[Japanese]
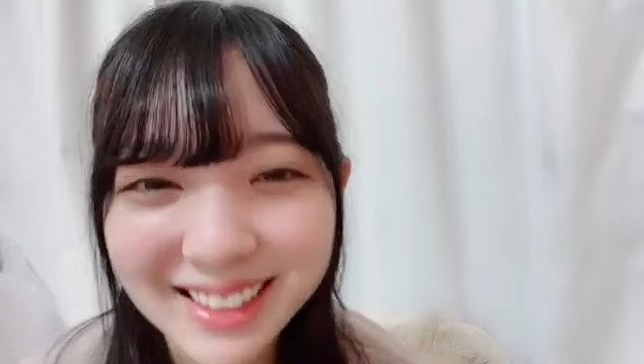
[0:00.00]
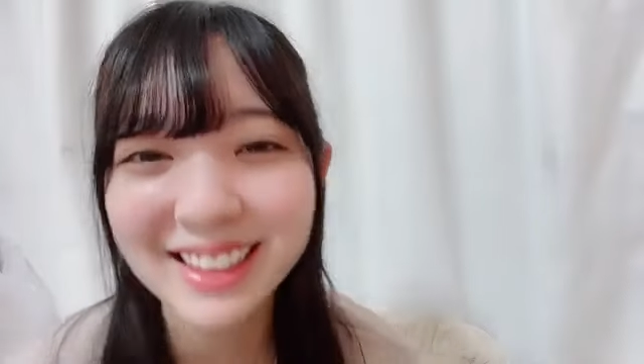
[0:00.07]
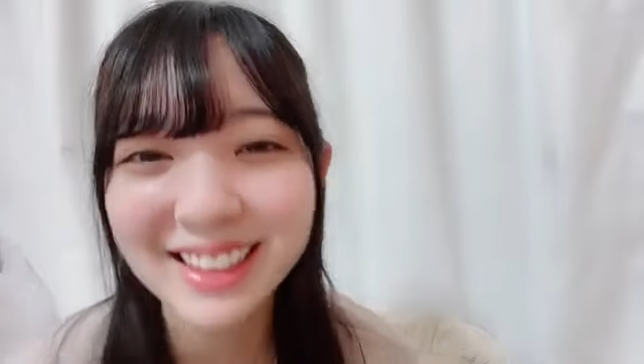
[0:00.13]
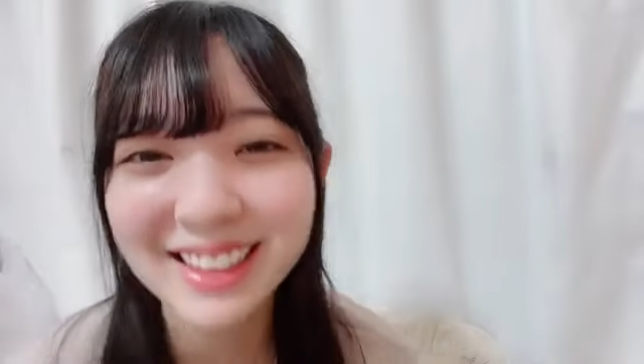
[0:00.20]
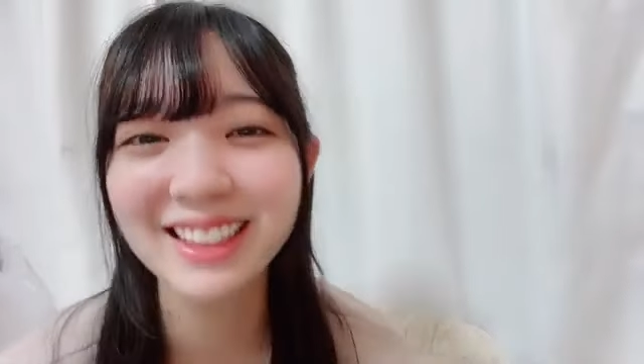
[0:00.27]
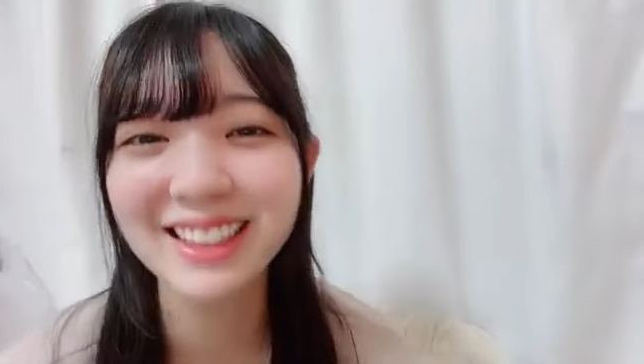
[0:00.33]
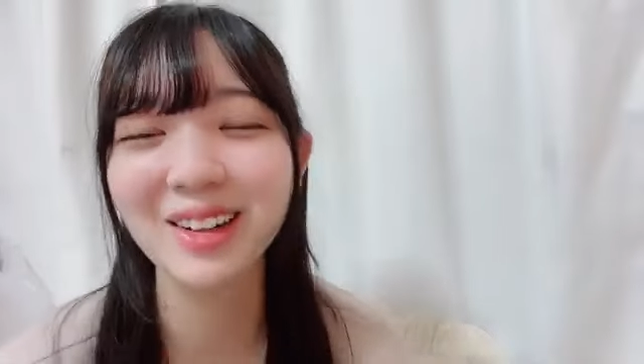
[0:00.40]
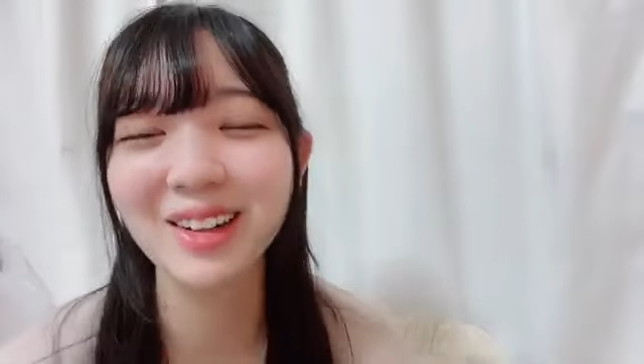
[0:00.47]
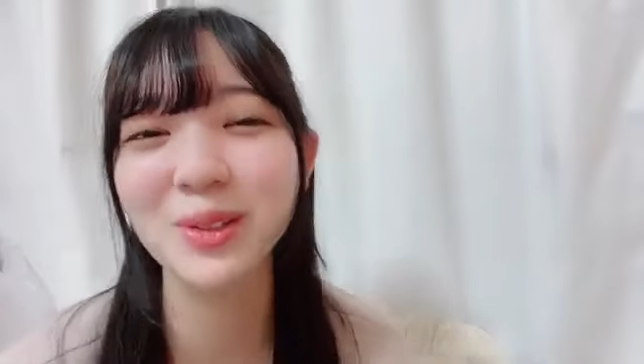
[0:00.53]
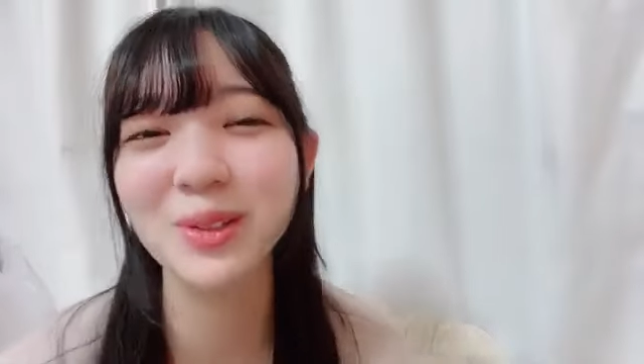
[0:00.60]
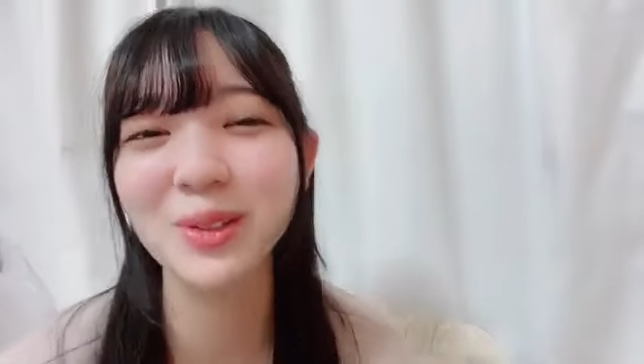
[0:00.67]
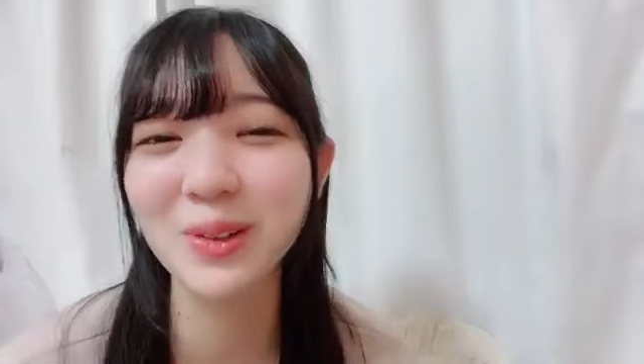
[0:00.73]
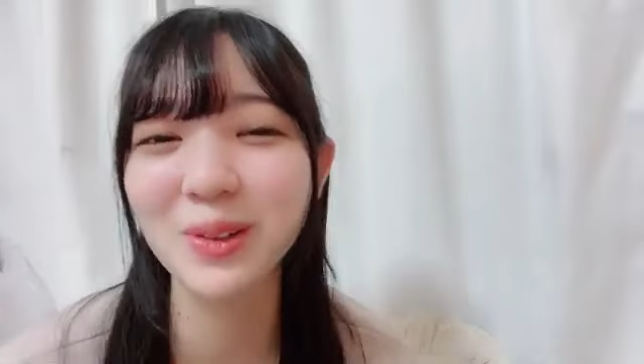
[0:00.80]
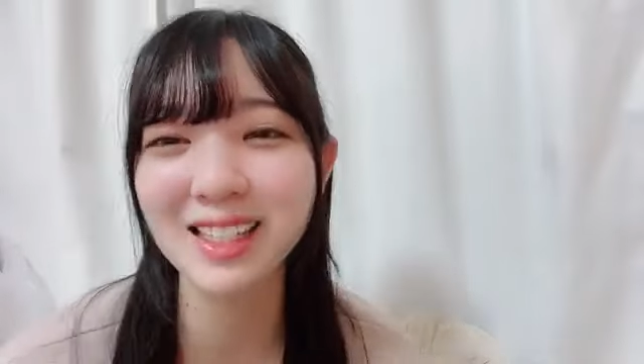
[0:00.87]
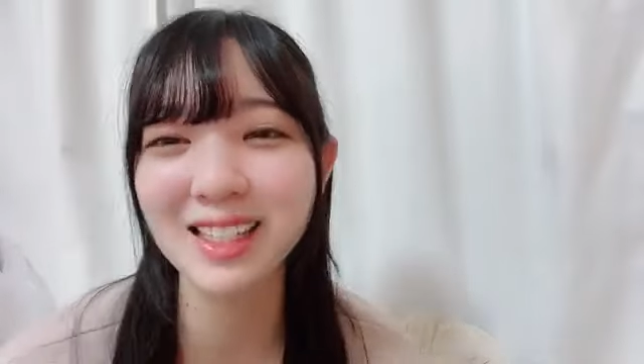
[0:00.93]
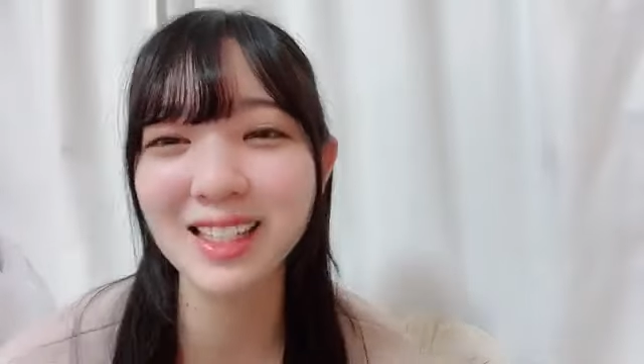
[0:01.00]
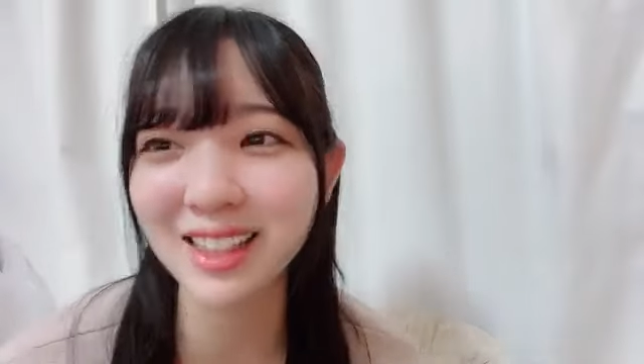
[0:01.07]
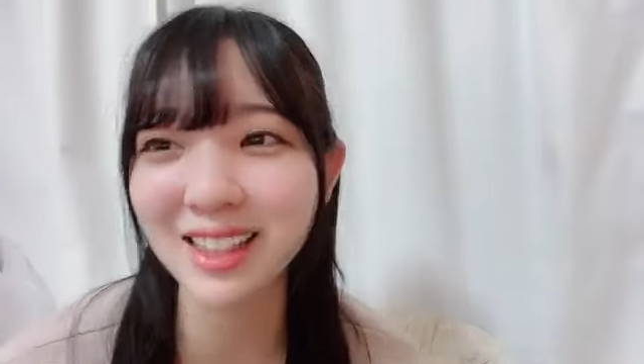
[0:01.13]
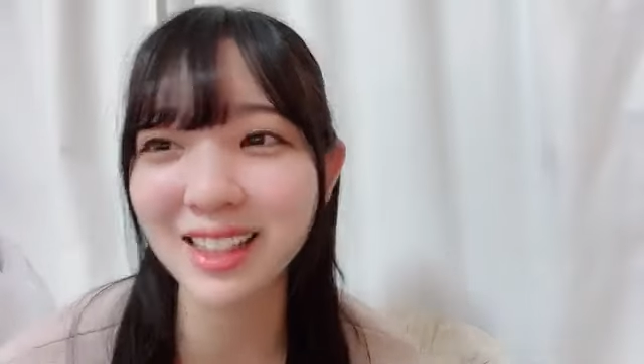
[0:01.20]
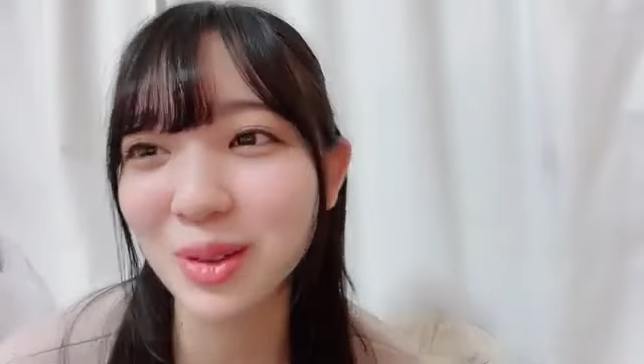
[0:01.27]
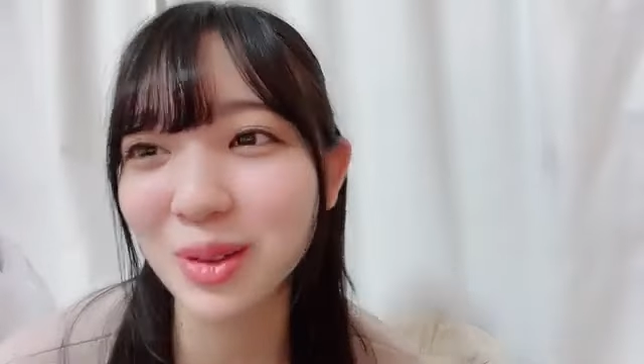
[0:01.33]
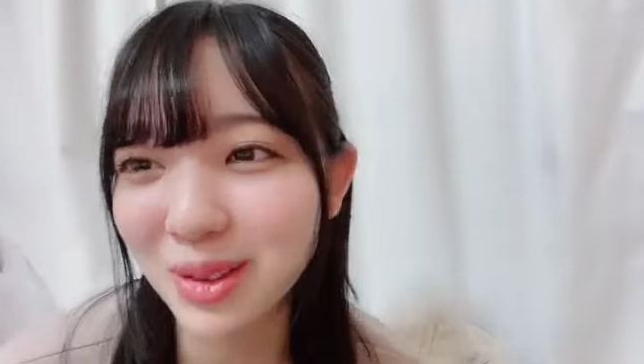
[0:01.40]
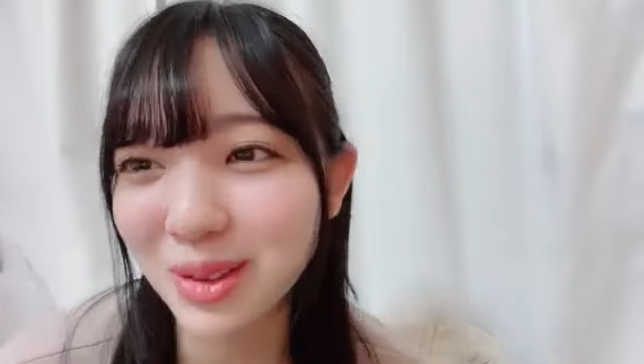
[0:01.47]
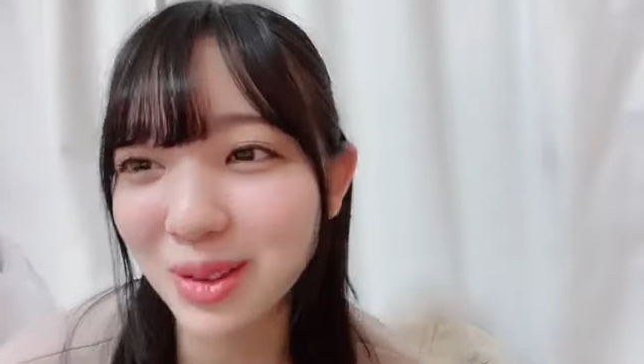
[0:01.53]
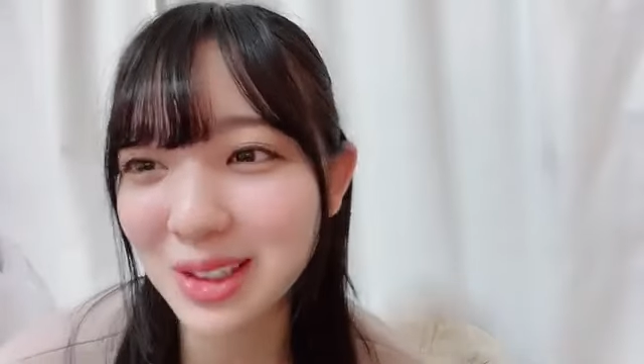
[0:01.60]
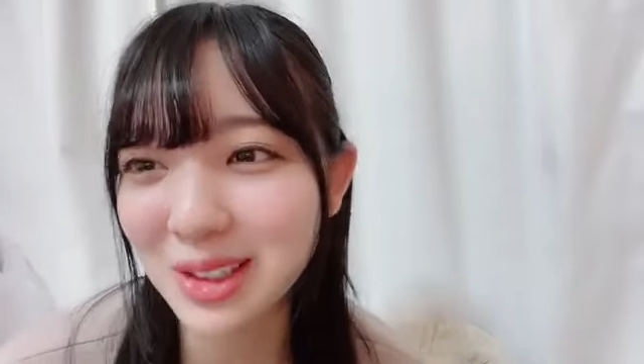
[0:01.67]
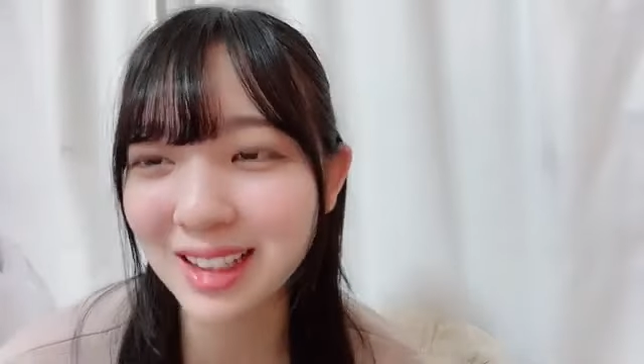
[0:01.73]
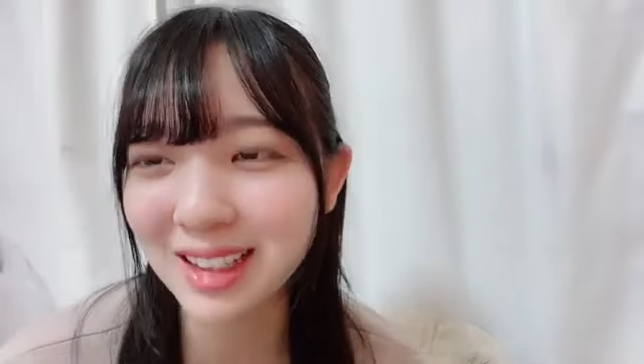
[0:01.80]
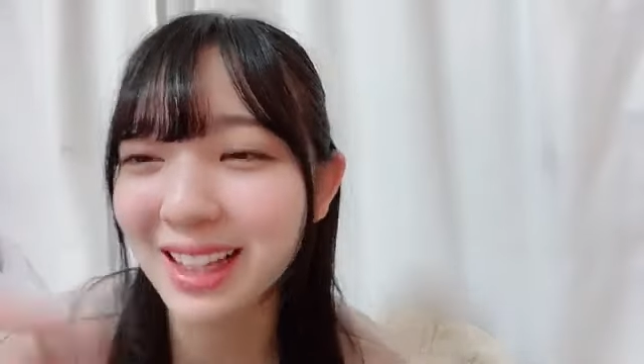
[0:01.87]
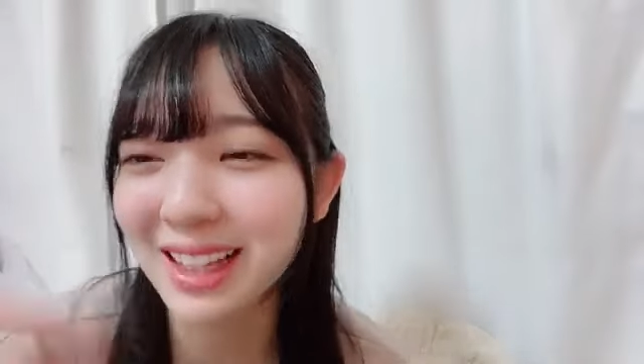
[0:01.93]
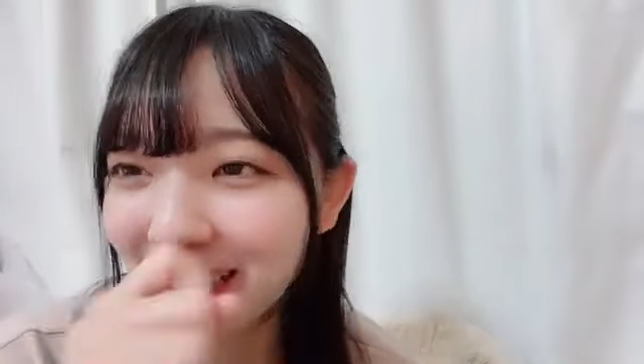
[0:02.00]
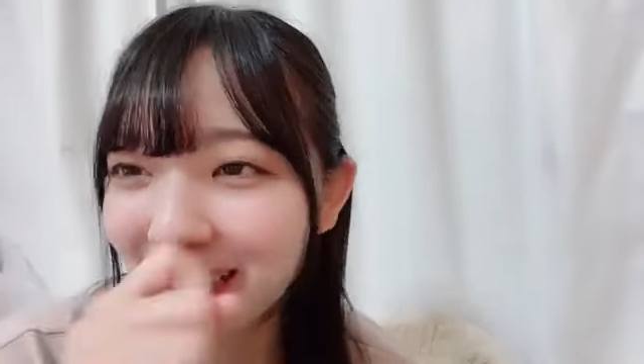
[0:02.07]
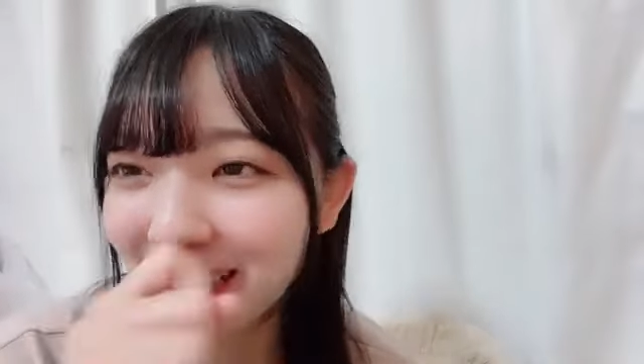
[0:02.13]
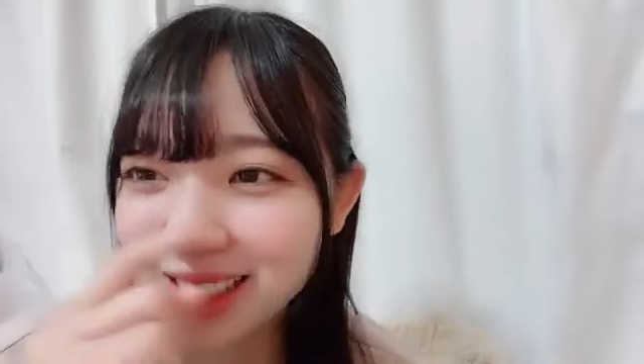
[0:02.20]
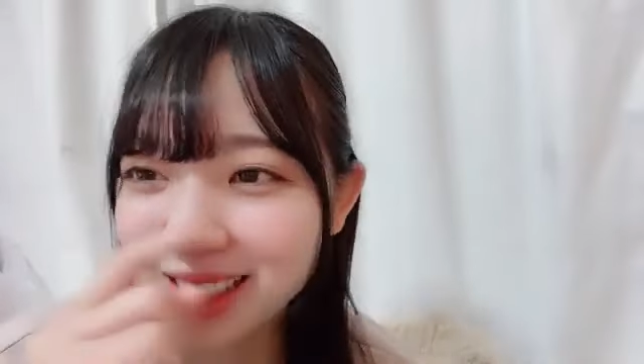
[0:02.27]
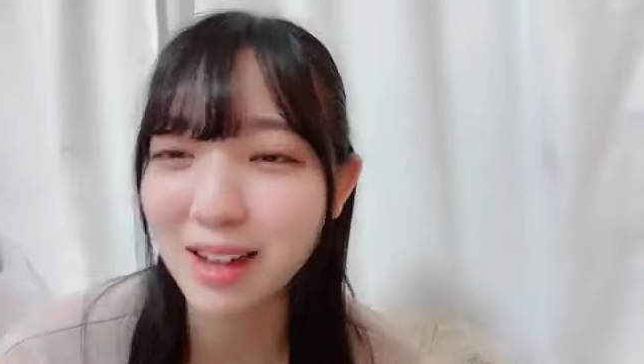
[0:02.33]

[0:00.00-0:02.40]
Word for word: よろしくお願いします